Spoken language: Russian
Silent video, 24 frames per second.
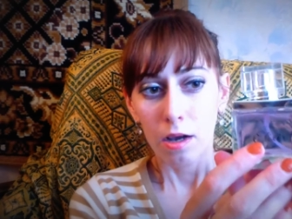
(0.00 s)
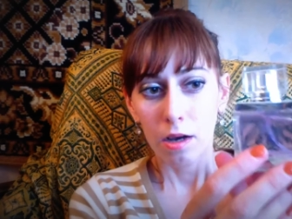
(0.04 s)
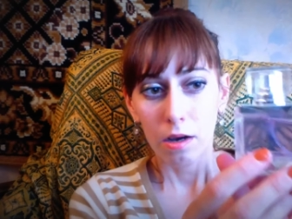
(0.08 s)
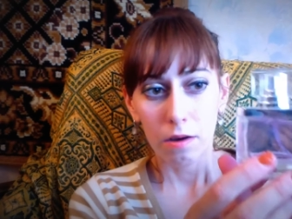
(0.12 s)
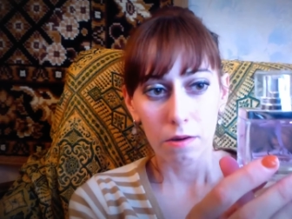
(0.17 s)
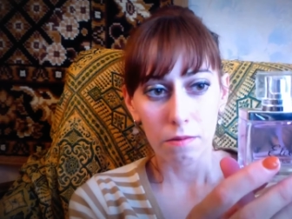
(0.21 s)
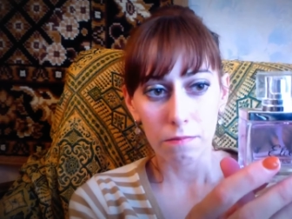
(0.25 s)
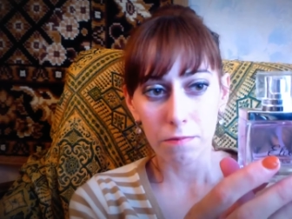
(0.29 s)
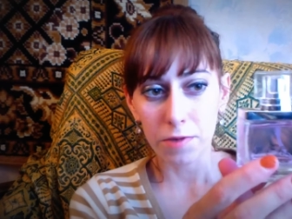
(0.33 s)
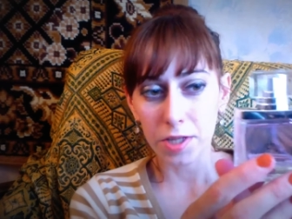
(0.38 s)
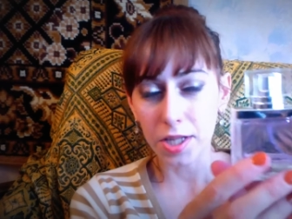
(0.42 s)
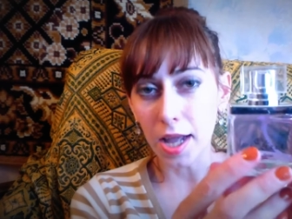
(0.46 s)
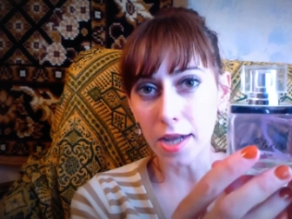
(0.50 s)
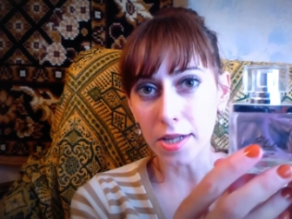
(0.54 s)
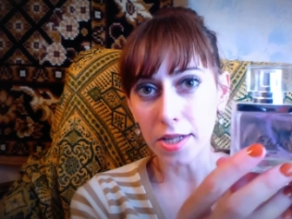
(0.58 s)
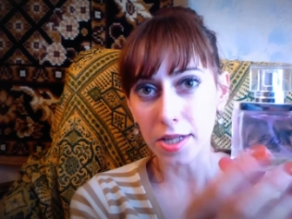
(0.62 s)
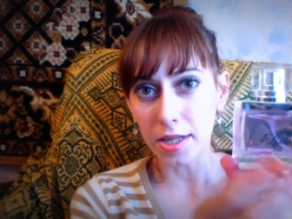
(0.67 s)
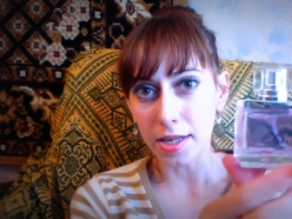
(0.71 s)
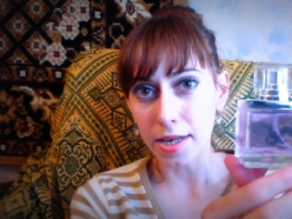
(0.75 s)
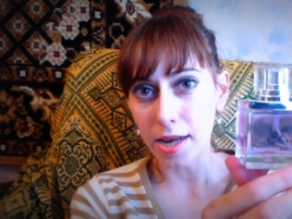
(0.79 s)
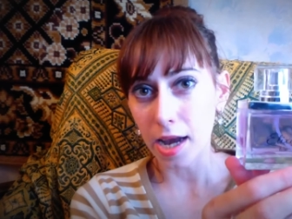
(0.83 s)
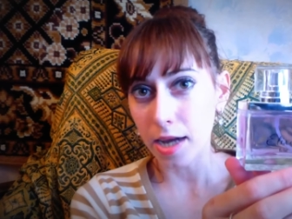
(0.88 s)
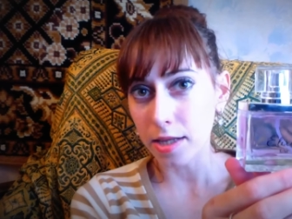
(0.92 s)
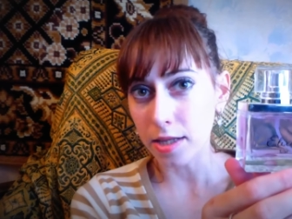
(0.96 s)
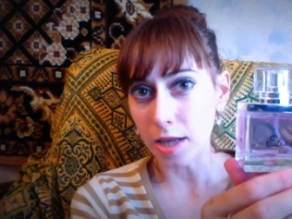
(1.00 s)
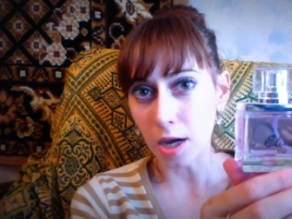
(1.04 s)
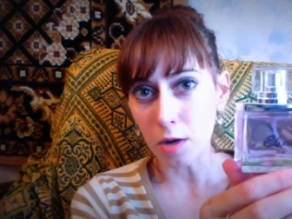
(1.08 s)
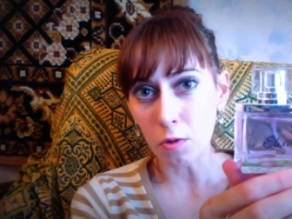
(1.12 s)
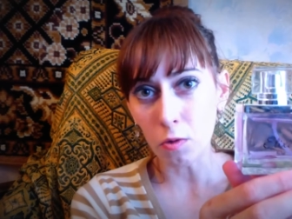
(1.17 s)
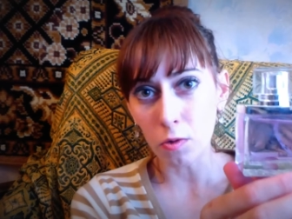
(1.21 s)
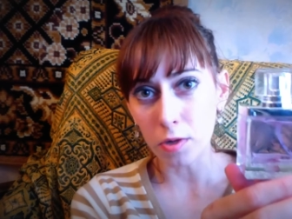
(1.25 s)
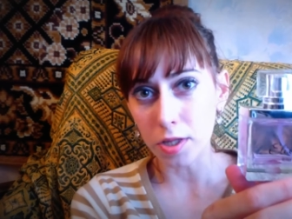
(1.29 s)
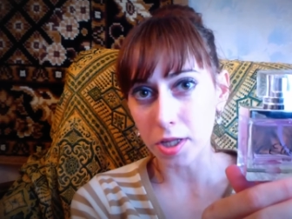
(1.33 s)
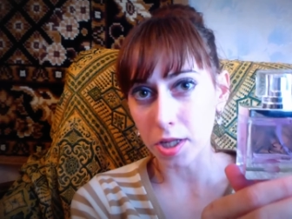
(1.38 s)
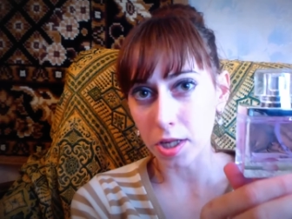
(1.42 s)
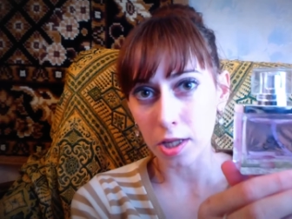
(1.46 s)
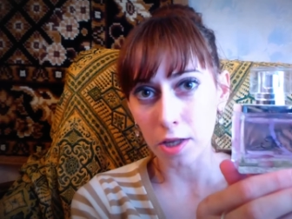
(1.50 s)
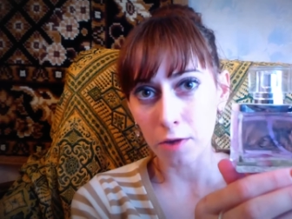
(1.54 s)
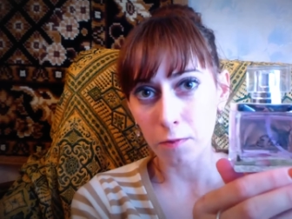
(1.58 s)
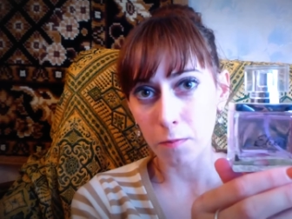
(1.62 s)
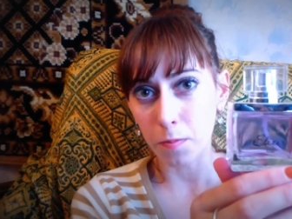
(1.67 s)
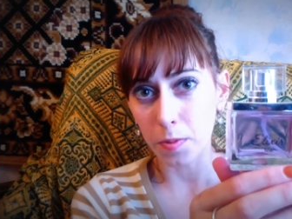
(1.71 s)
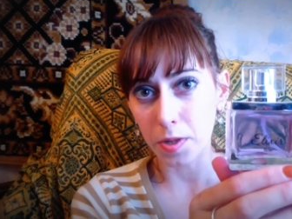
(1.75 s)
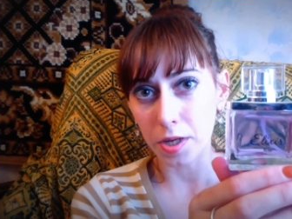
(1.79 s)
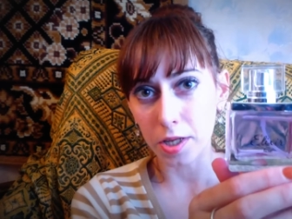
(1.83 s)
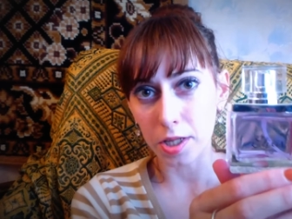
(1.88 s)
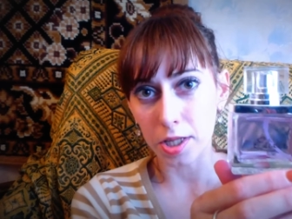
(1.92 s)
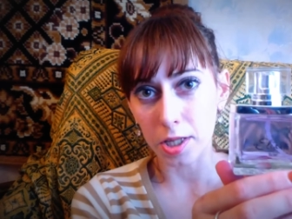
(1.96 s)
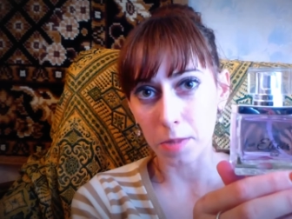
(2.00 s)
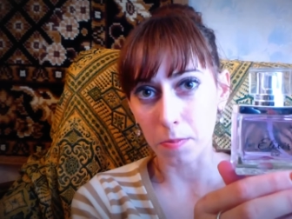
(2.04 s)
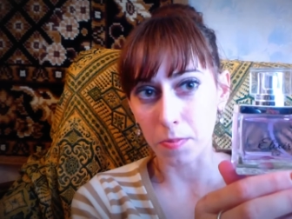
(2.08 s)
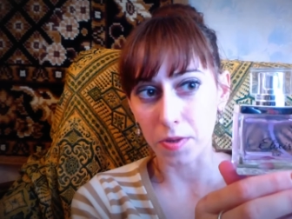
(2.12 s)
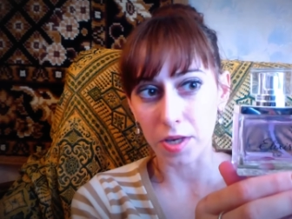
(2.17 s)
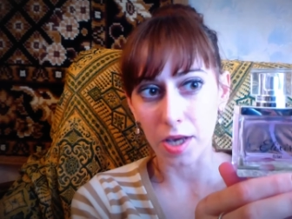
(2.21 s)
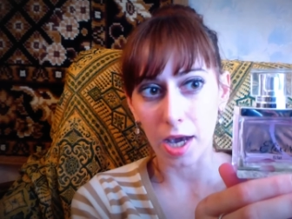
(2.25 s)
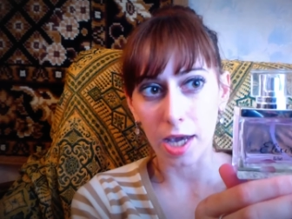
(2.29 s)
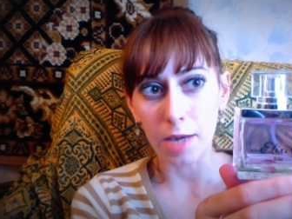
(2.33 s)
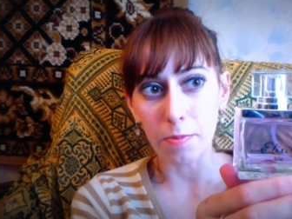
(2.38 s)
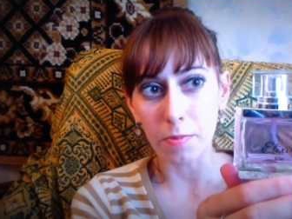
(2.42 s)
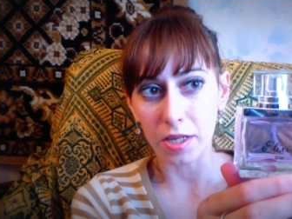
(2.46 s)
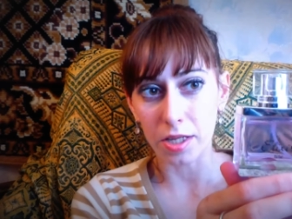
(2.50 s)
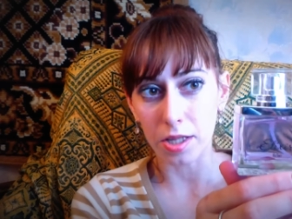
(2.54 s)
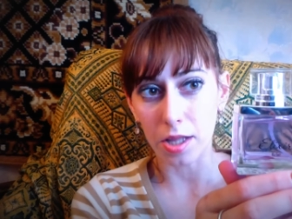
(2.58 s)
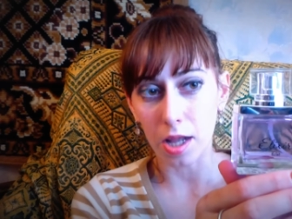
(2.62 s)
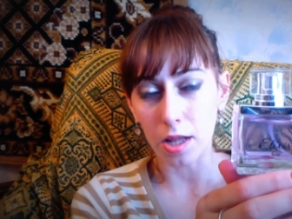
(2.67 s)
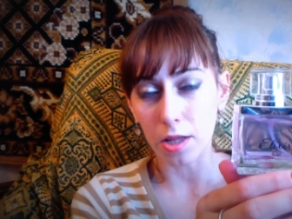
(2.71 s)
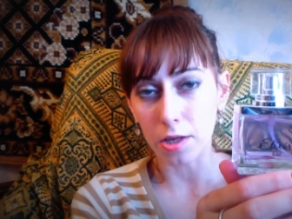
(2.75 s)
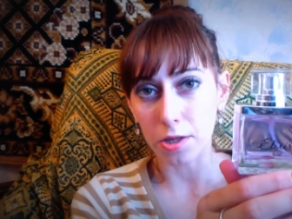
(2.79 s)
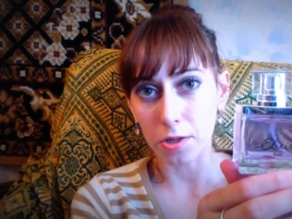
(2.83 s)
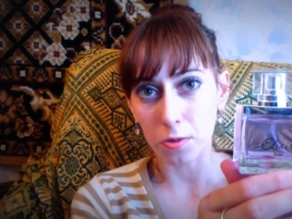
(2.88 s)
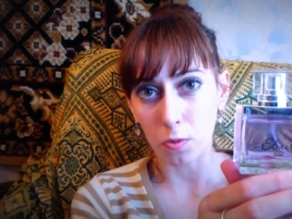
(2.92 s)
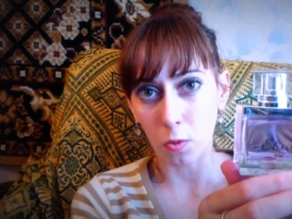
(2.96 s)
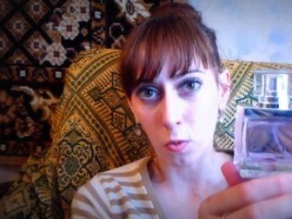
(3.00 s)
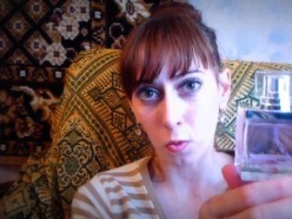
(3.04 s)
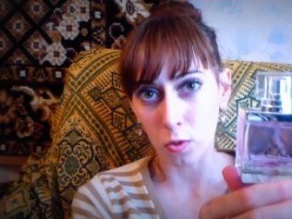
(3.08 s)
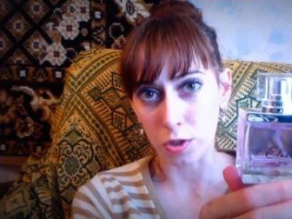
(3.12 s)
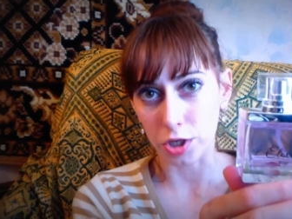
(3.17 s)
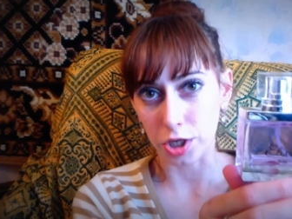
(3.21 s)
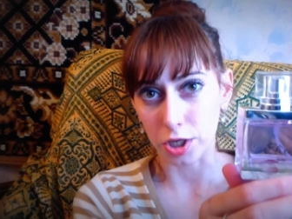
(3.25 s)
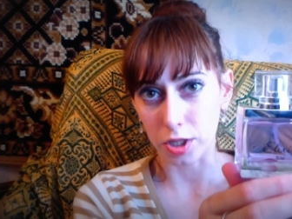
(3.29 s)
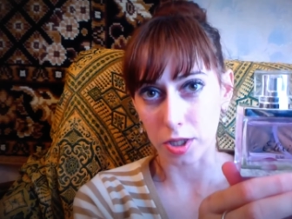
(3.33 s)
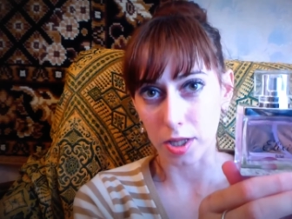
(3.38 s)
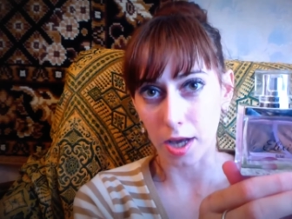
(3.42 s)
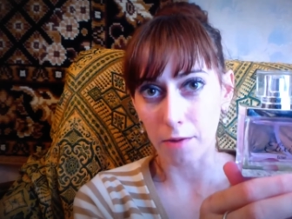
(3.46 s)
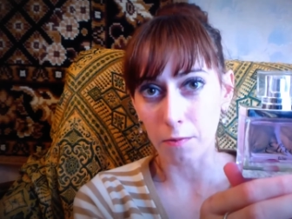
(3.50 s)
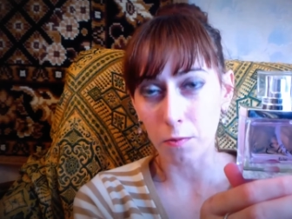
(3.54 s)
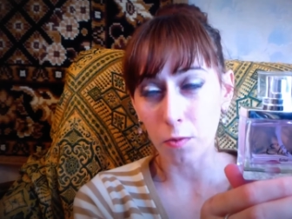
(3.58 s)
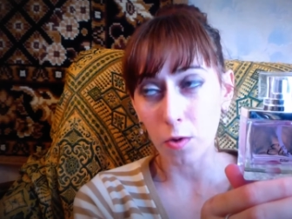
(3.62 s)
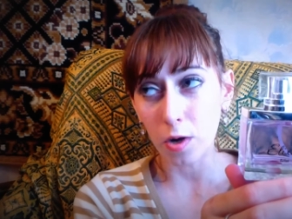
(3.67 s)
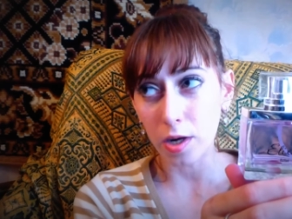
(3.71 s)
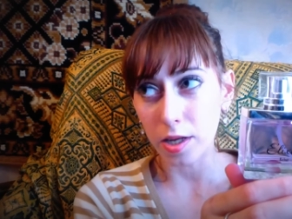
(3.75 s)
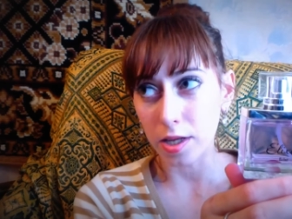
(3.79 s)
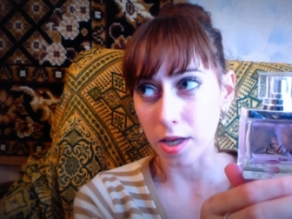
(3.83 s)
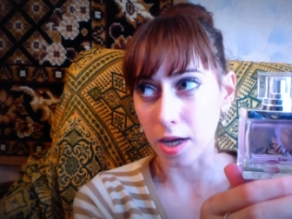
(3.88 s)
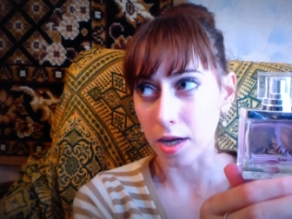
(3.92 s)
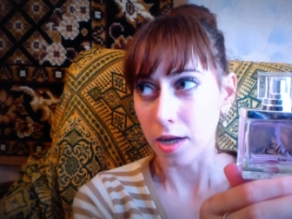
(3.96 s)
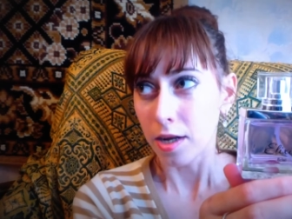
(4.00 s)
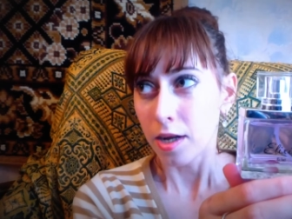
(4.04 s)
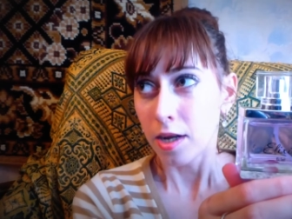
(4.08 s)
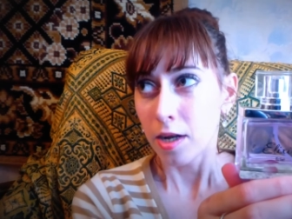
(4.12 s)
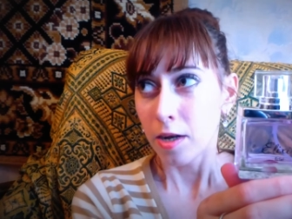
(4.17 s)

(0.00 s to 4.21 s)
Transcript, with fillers: Вы знаете, для такой цены, в принципе, я им осталась очень довольна.